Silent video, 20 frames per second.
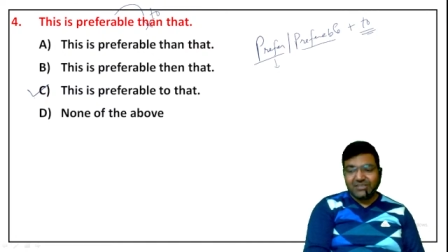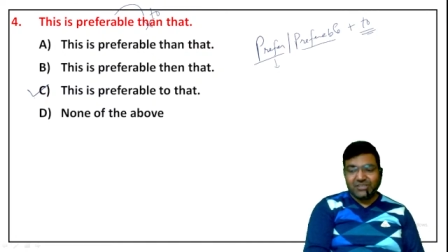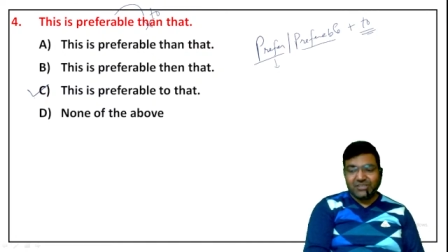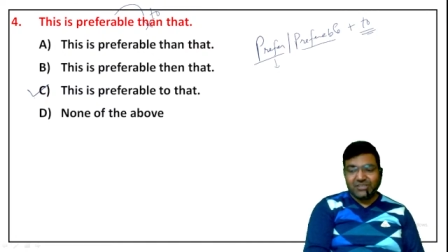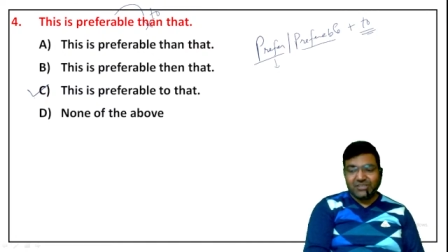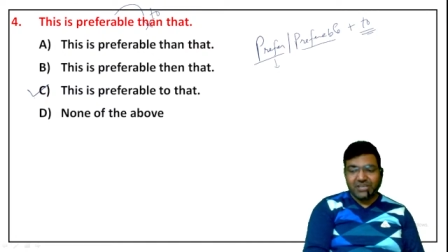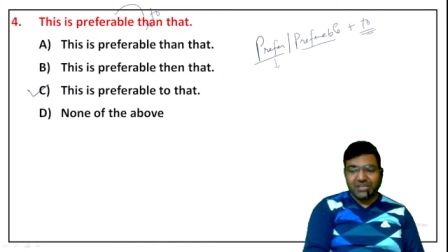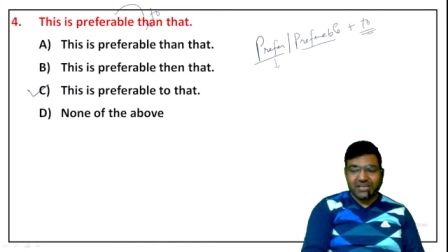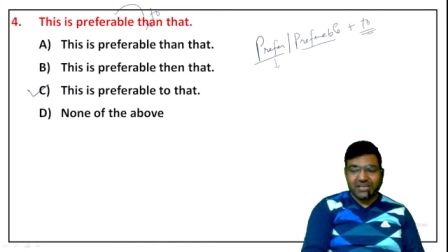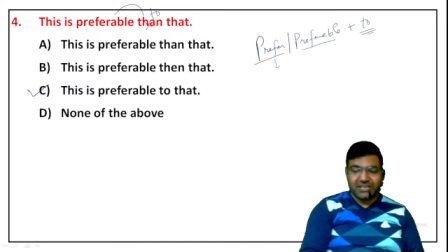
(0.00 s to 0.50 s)

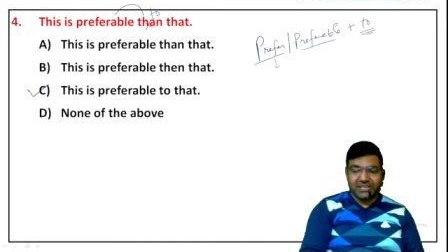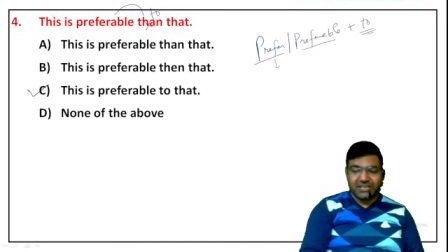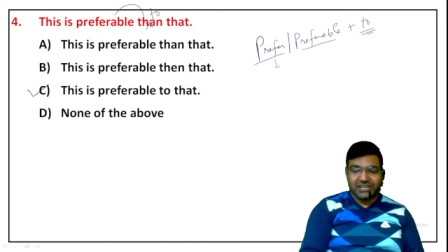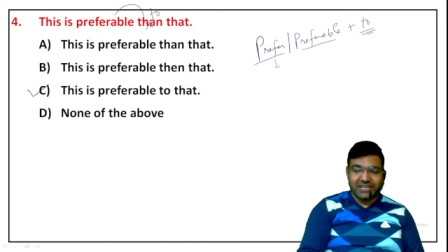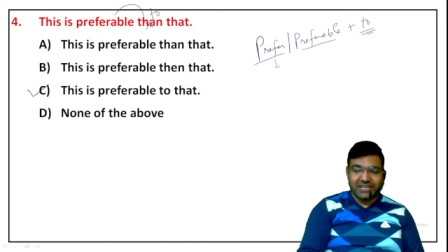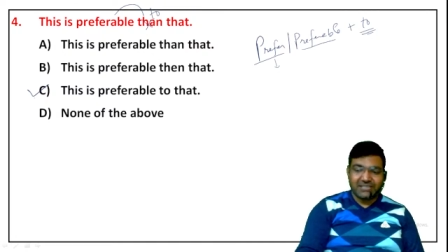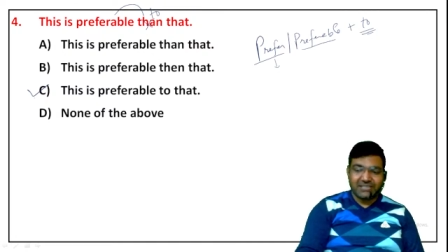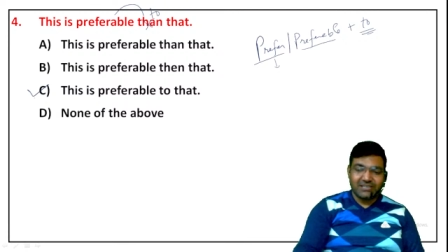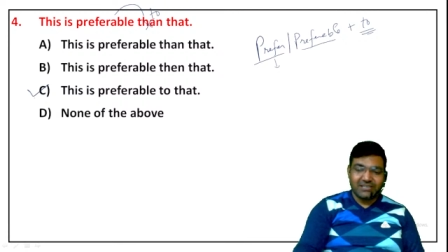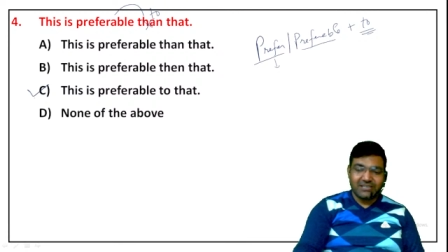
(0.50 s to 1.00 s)
ठीक है ठीक है
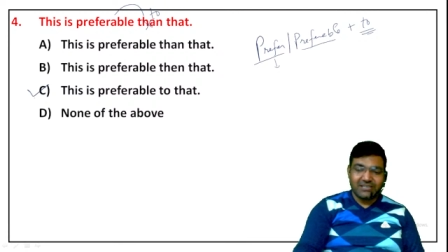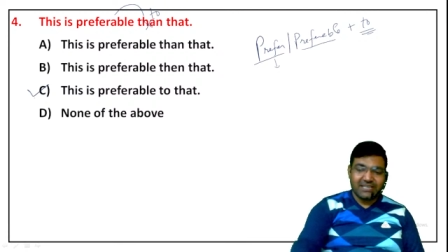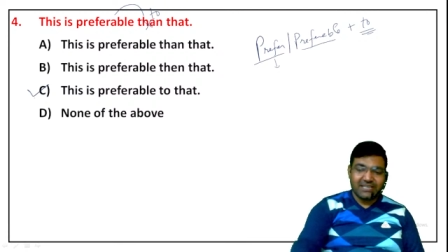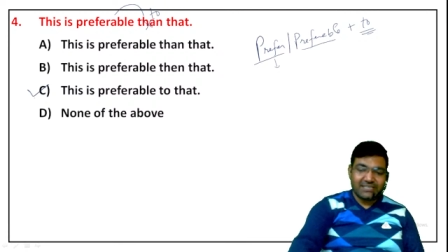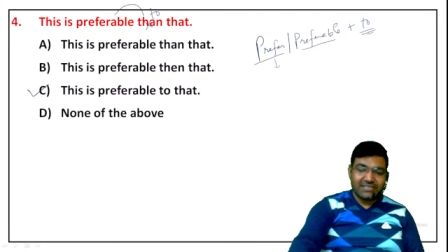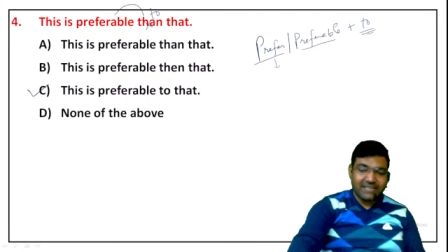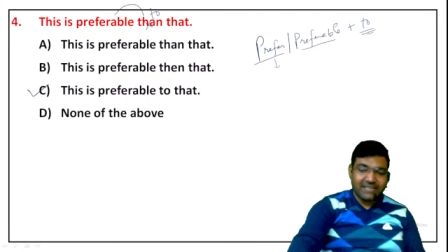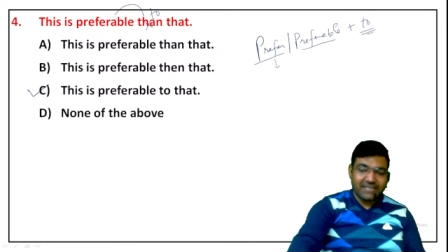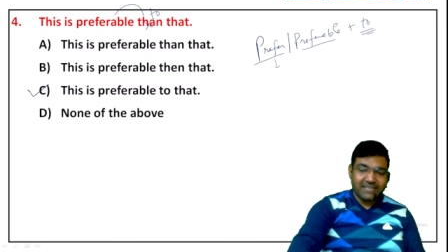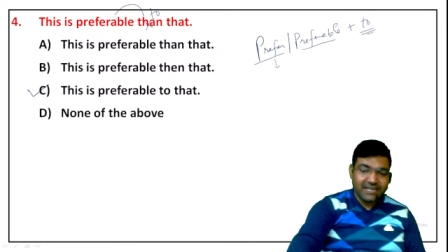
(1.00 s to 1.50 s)
अर्चना
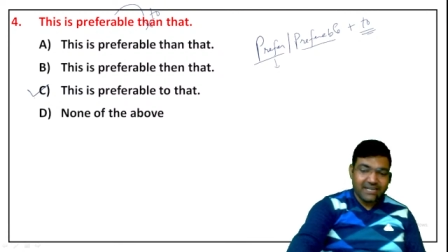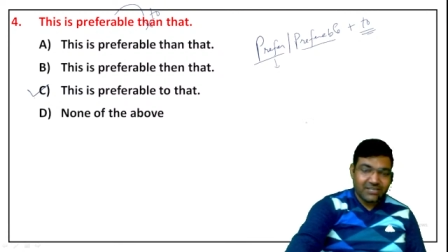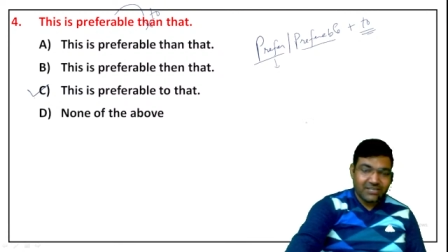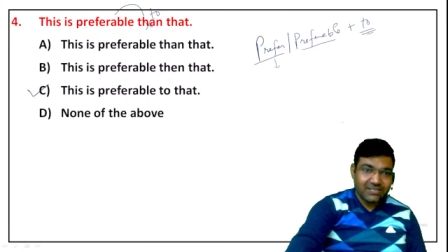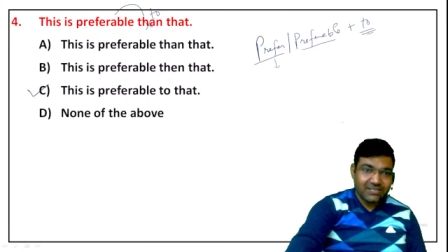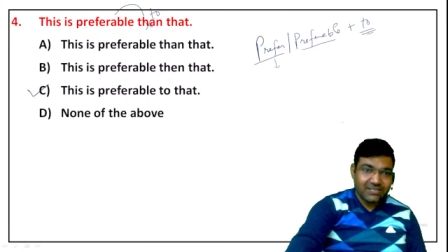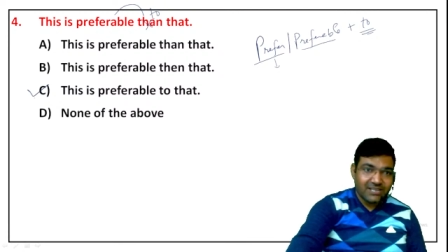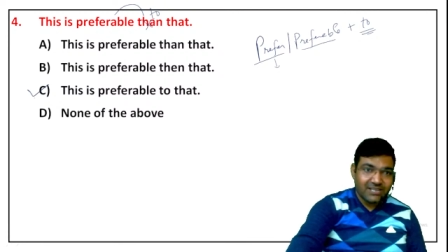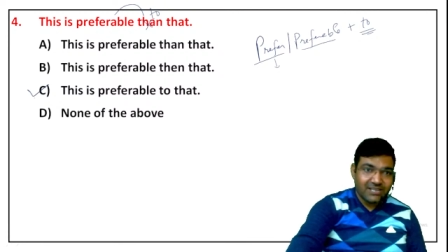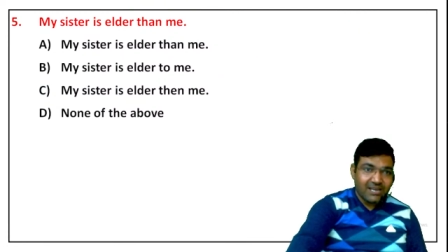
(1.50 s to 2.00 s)
दैट्स ग्रेट
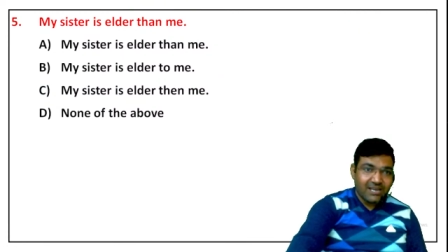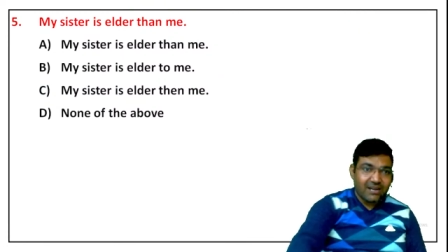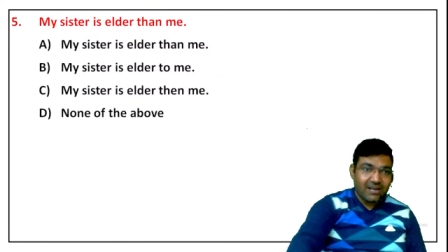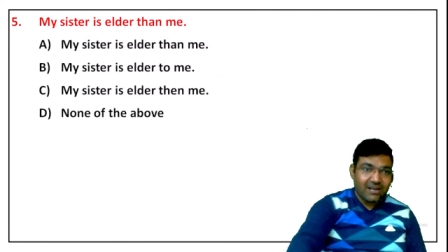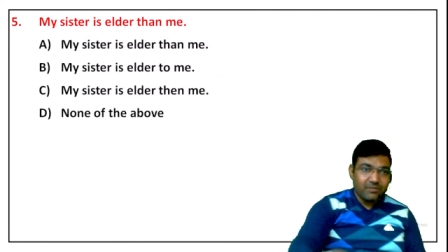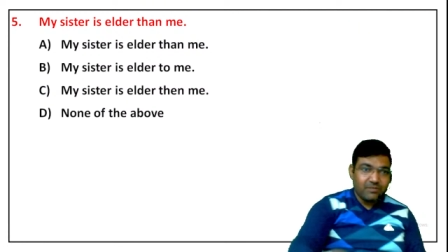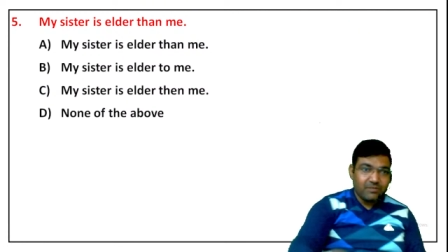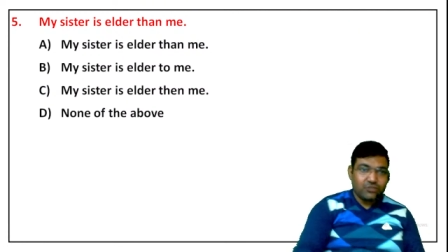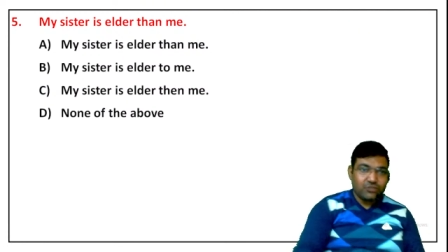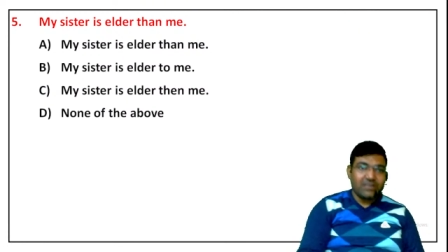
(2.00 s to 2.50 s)
अब
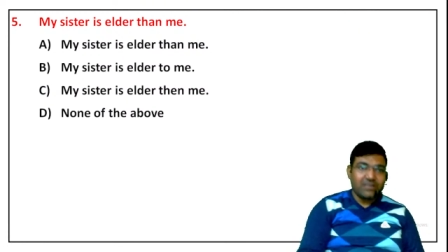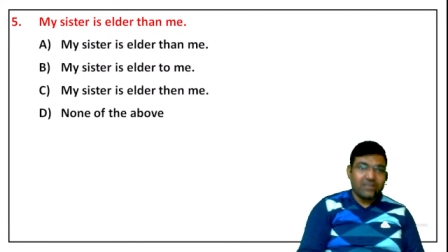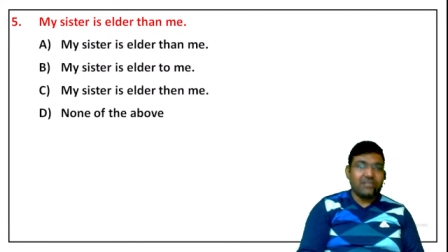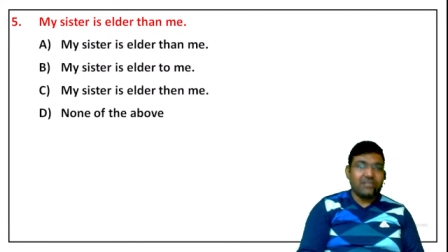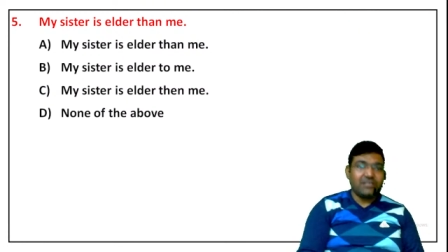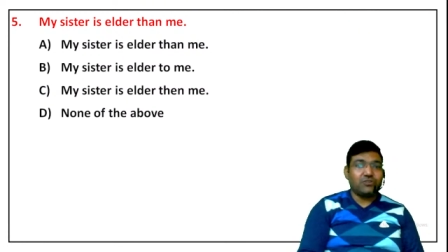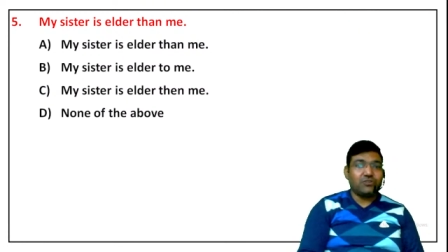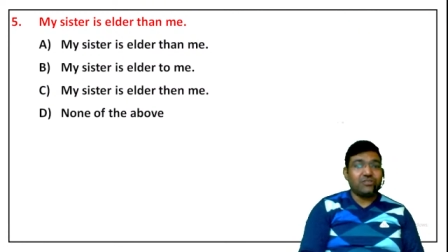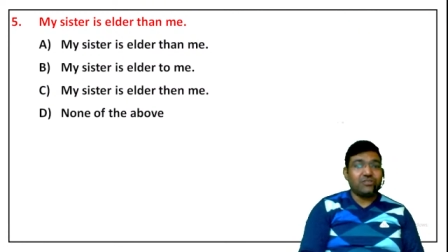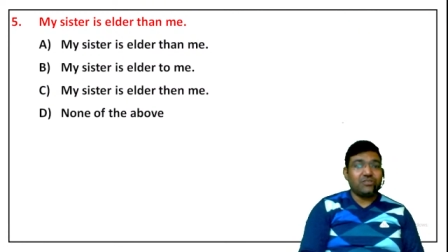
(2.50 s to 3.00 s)
बच्चों आते
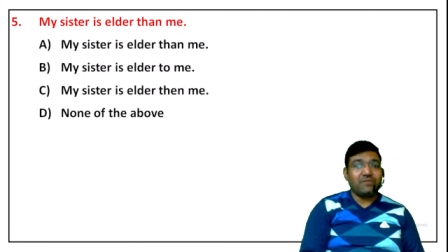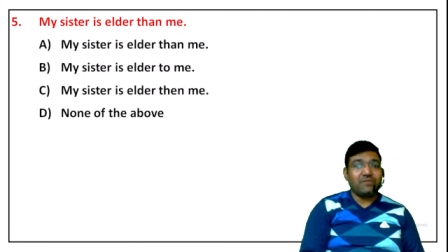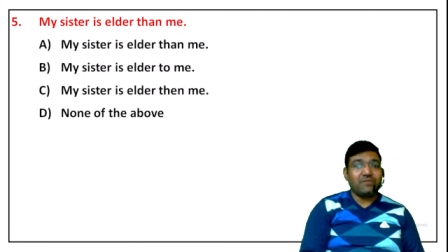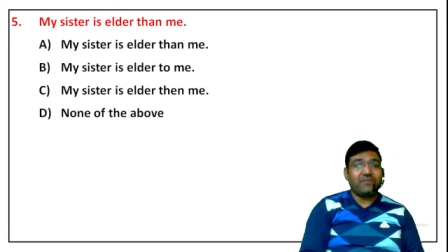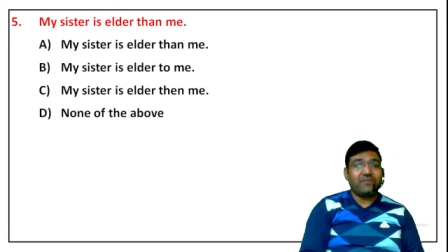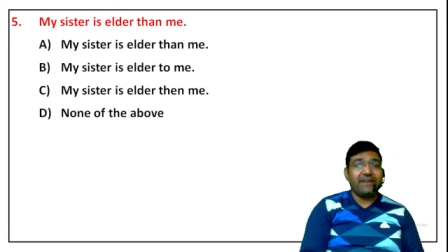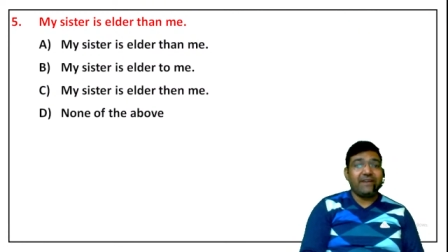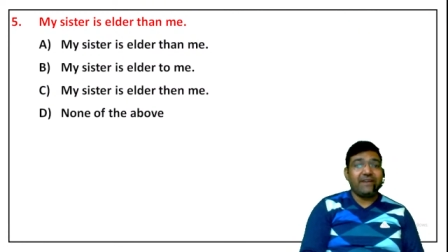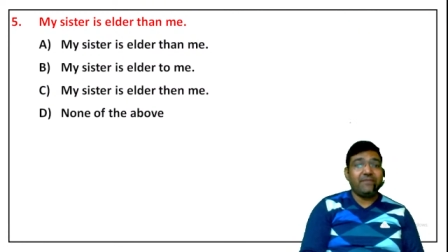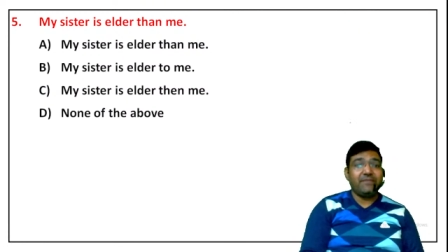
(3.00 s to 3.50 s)
हैं क्वेश्चन नंबर
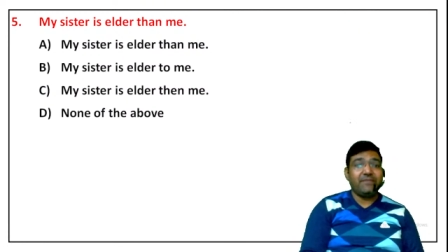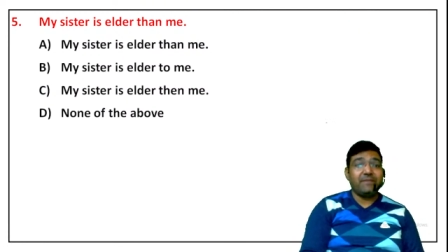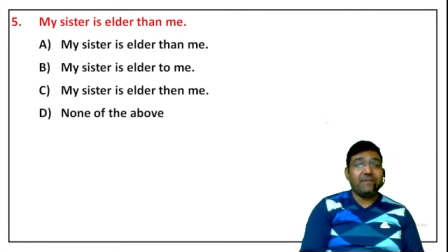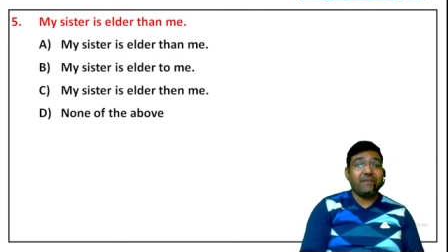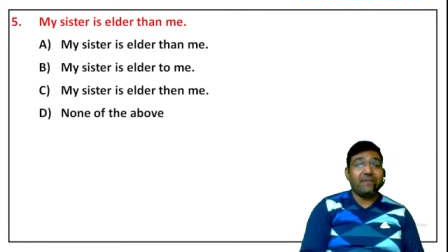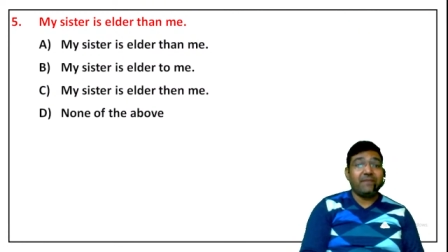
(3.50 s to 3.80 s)
फाइव पे